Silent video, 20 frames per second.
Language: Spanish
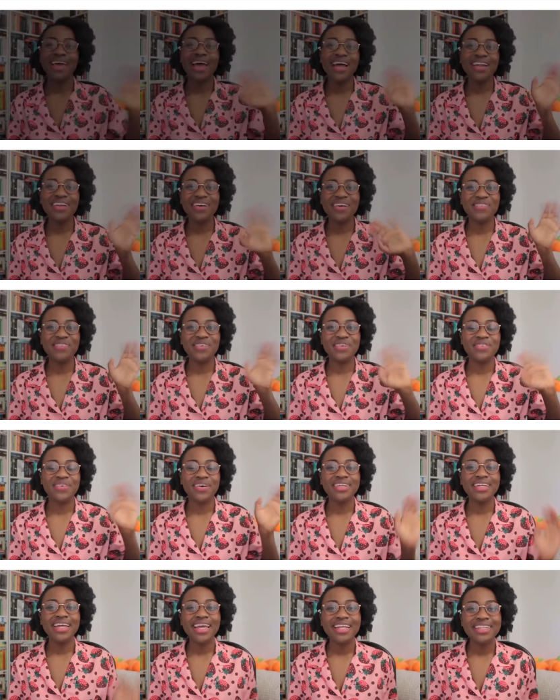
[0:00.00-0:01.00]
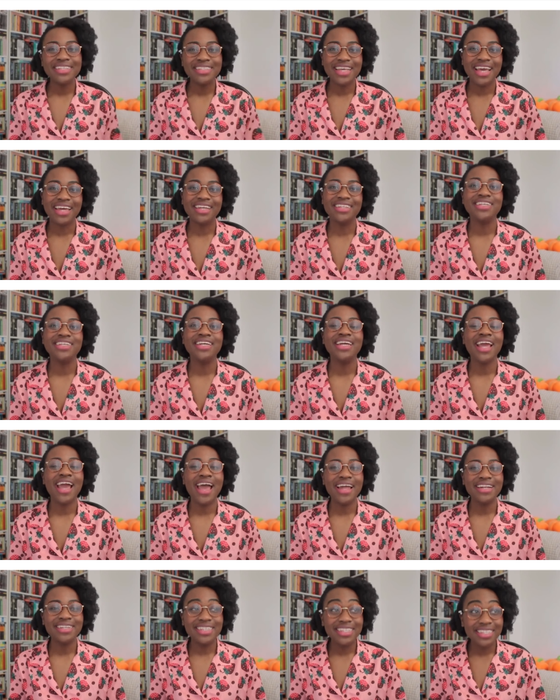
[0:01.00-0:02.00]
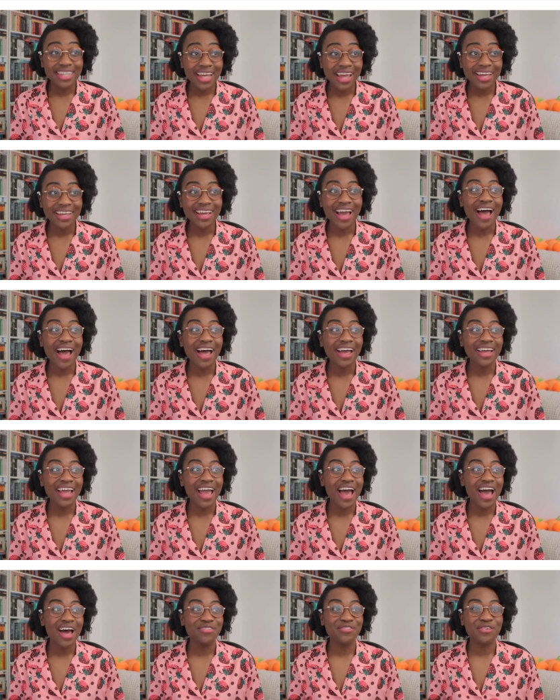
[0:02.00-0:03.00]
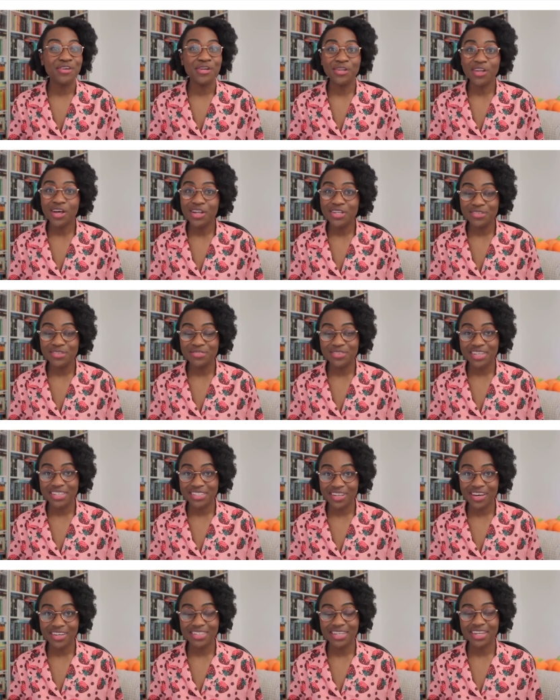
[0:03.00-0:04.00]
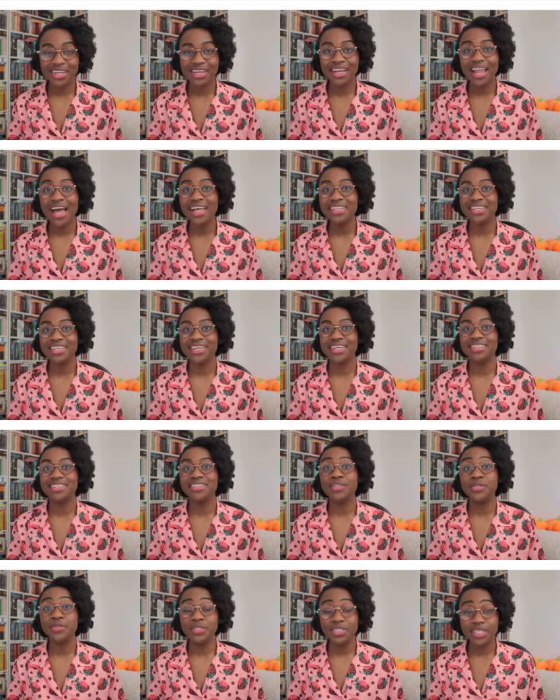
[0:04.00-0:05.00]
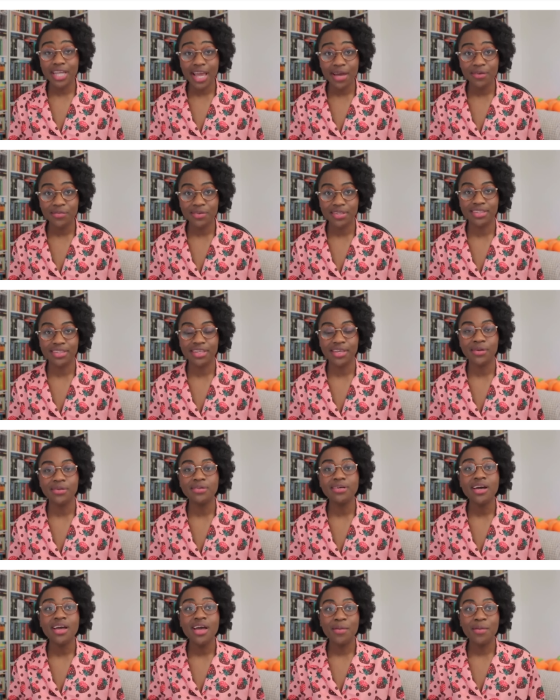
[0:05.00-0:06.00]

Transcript: Hello everyone, it's Seiji and today I have a lot of exciting classics to share with you.